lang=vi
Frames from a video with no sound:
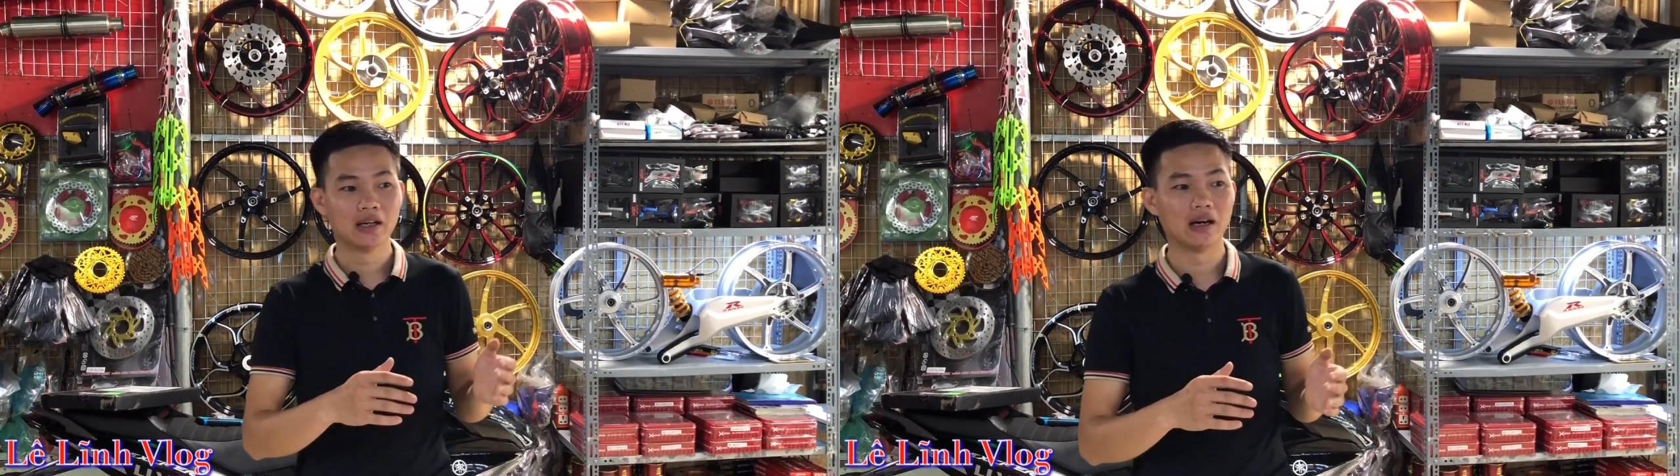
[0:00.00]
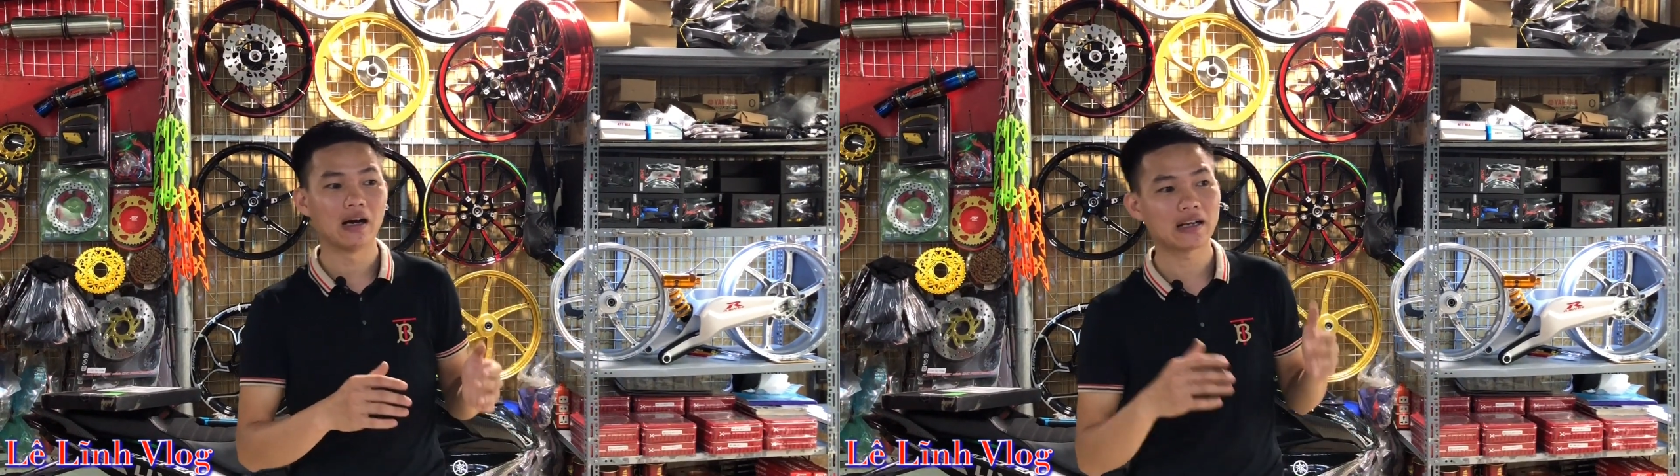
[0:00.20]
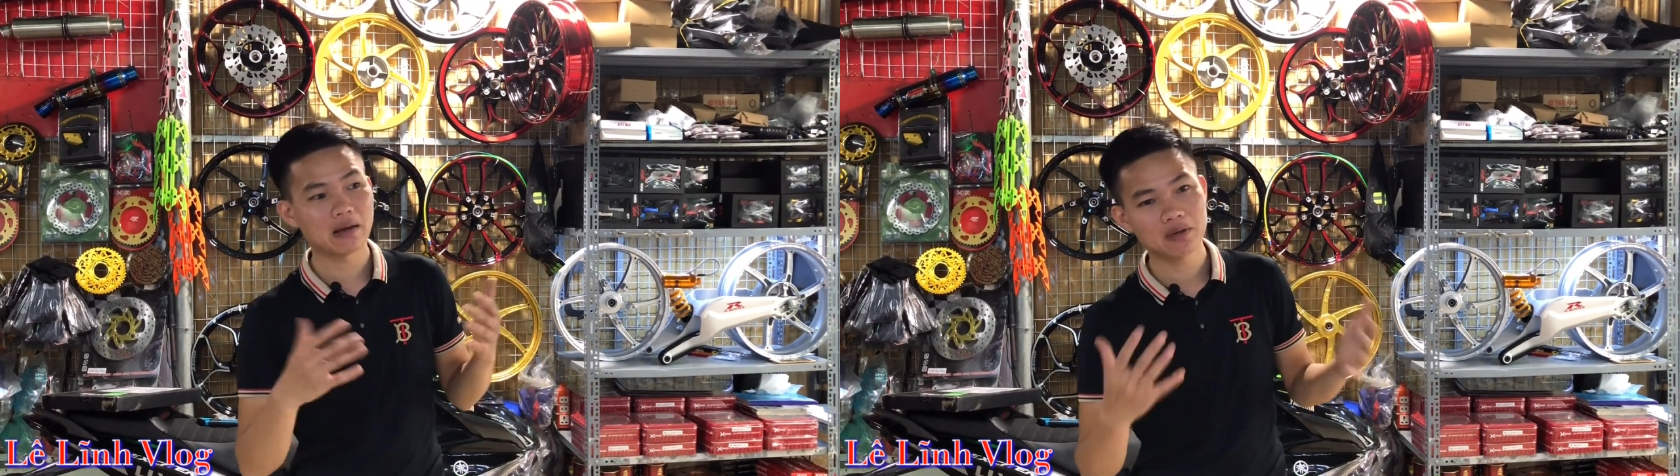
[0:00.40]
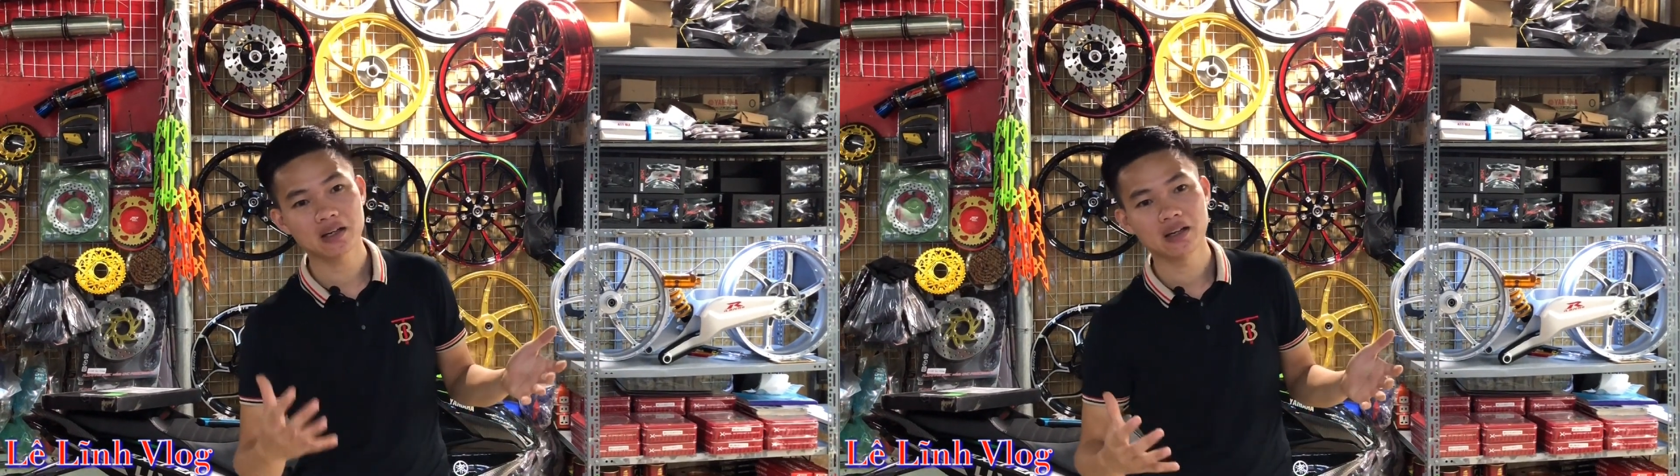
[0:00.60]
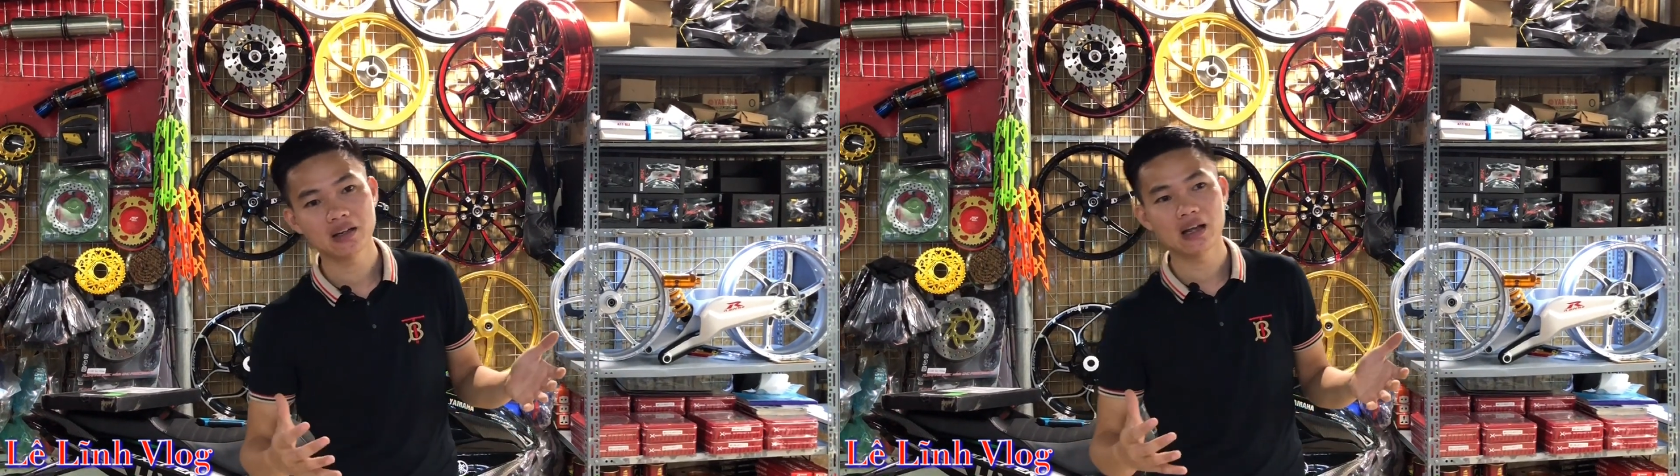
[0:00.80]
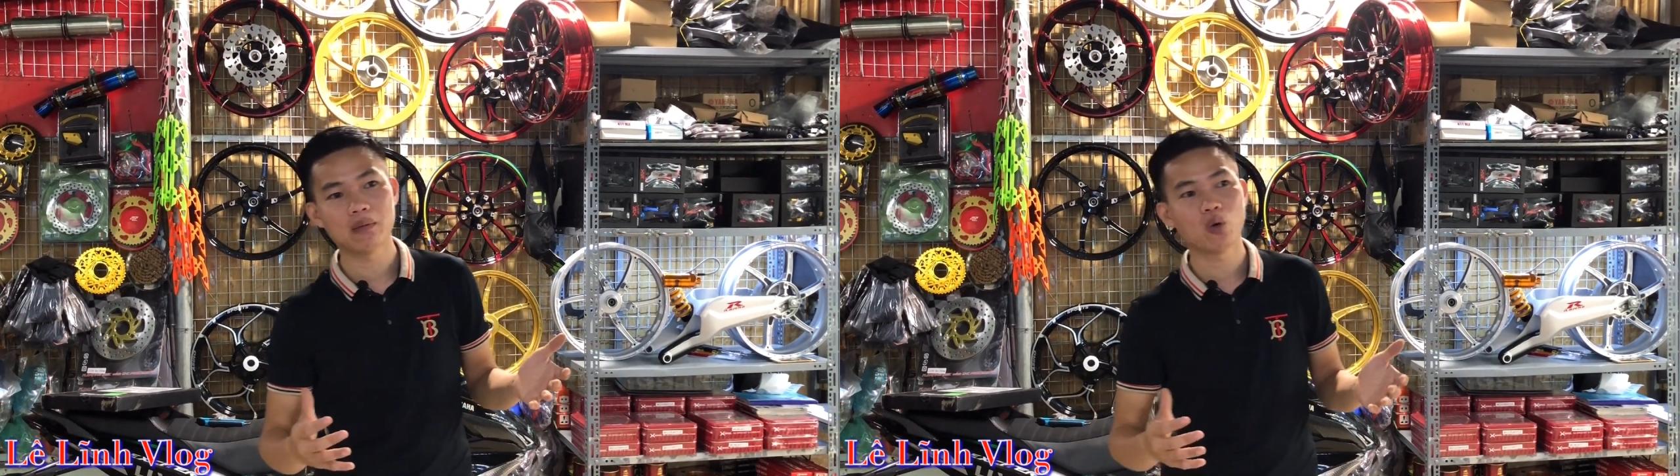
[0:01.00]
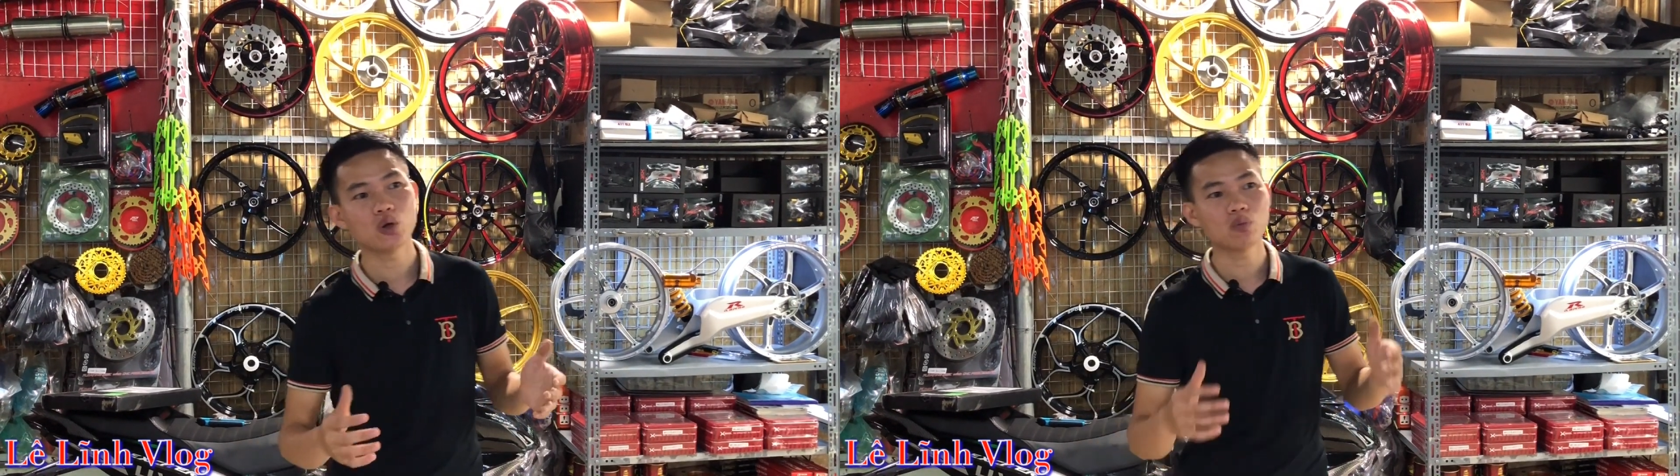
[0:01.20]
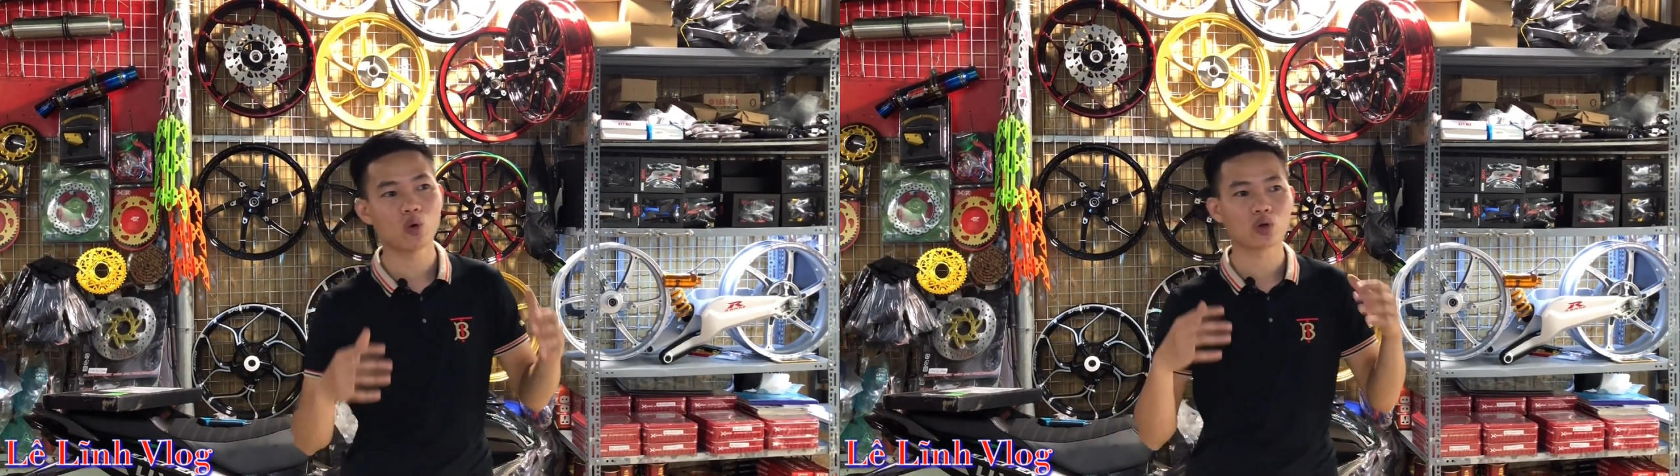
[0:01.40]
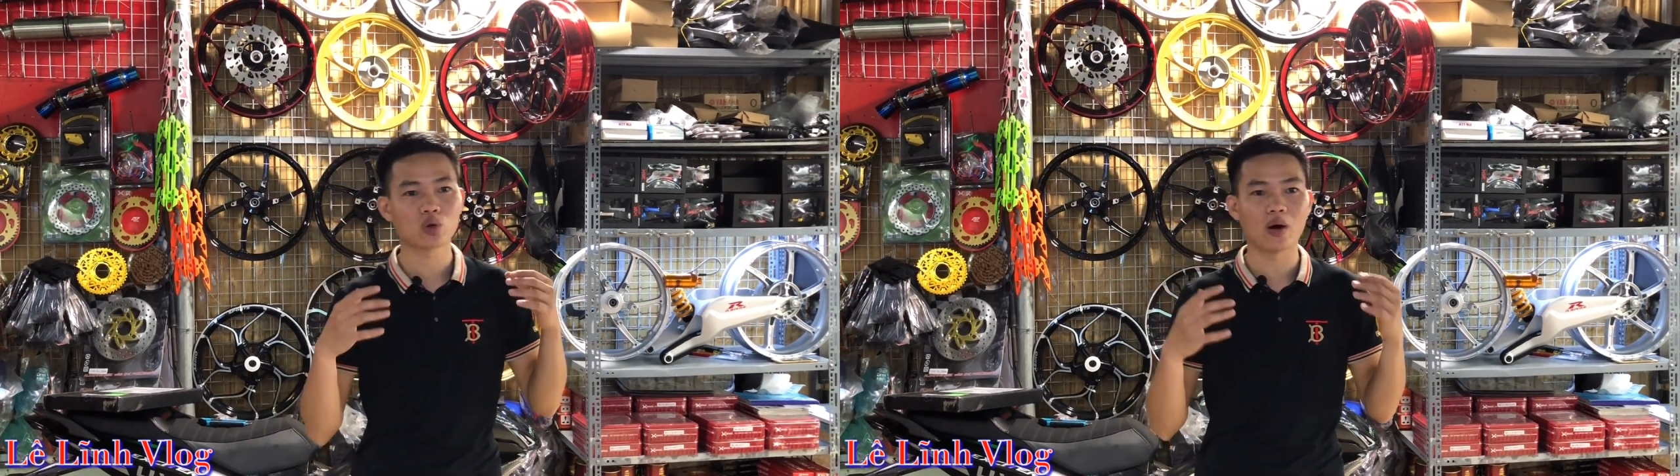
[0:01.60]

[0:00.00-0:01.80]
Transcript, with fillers: à, anh em biết đến là mỗi một